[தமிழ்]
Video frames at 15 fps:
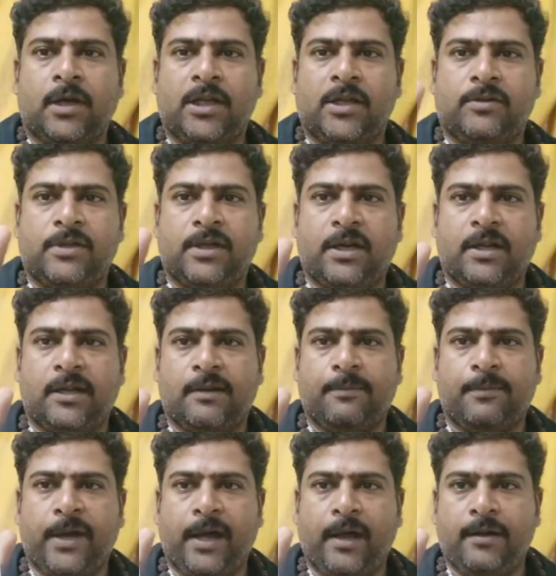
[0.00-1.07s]
இது வந்து கிட்டத்தட்ட
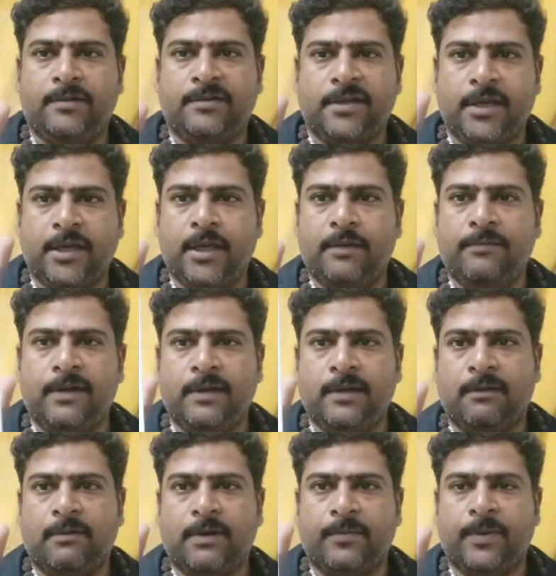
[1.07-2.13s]
பாரிஸ் ஈவில்
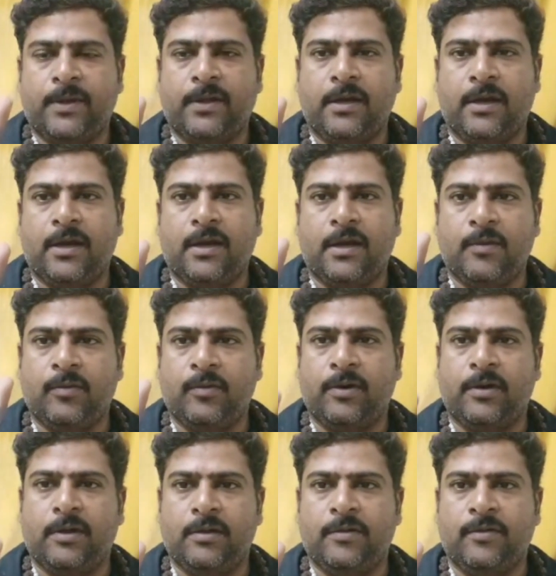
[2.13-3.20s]
டவர் மாதிரியான
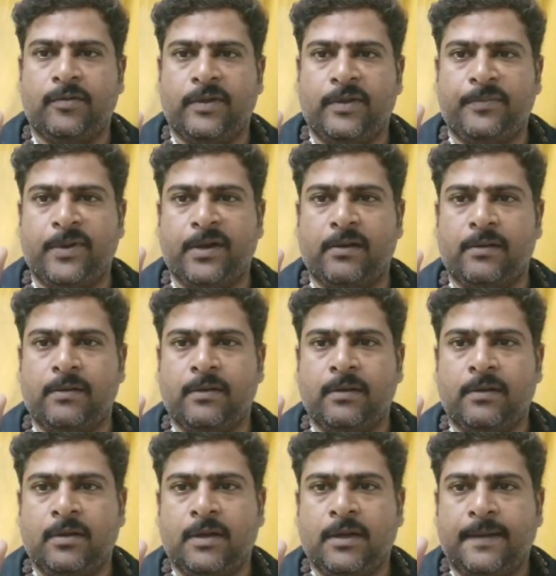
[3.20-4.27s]
ஒரு சிம்பல்
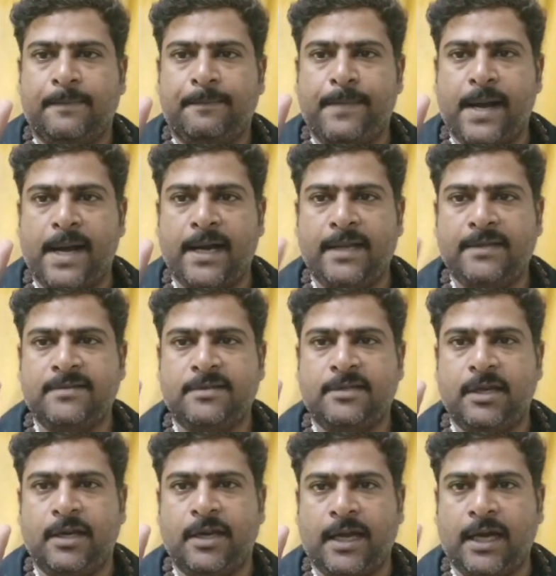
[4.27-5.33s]
பேனிஷ்
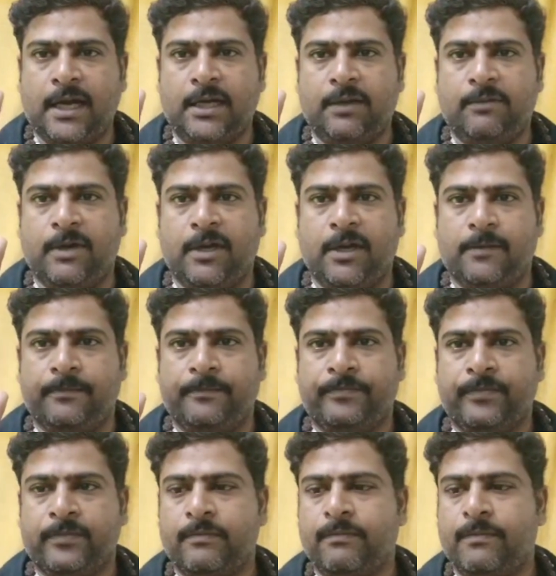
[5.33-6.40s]
தி நெகட்டிவிட்டி
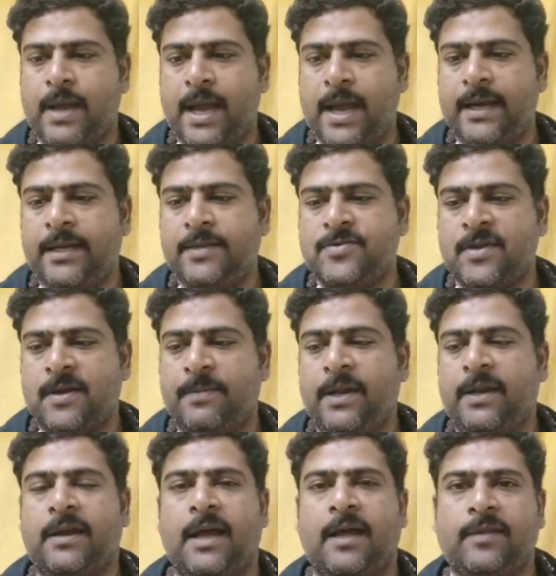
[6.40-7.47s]
பேனிஷ்
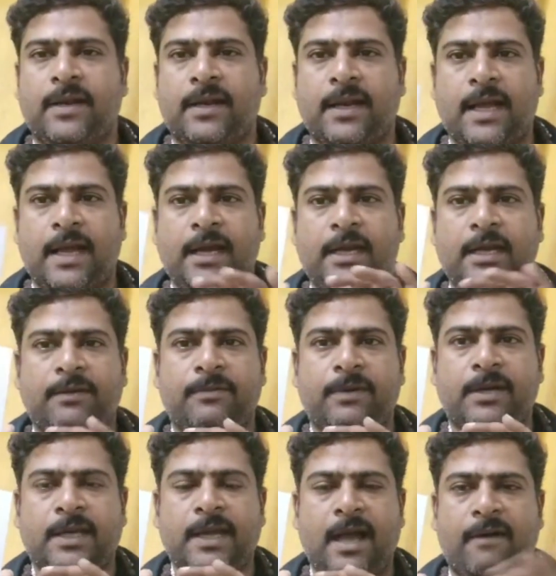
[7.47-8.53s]
அப்படின்னா அந்த
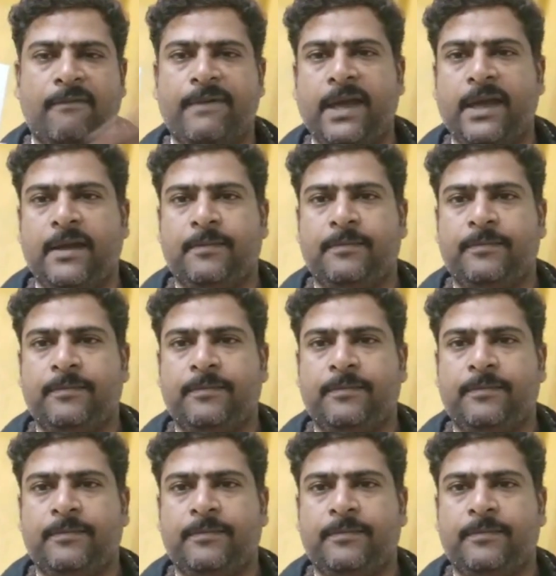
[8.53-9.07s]
நெகட்டிவிட்டி அவே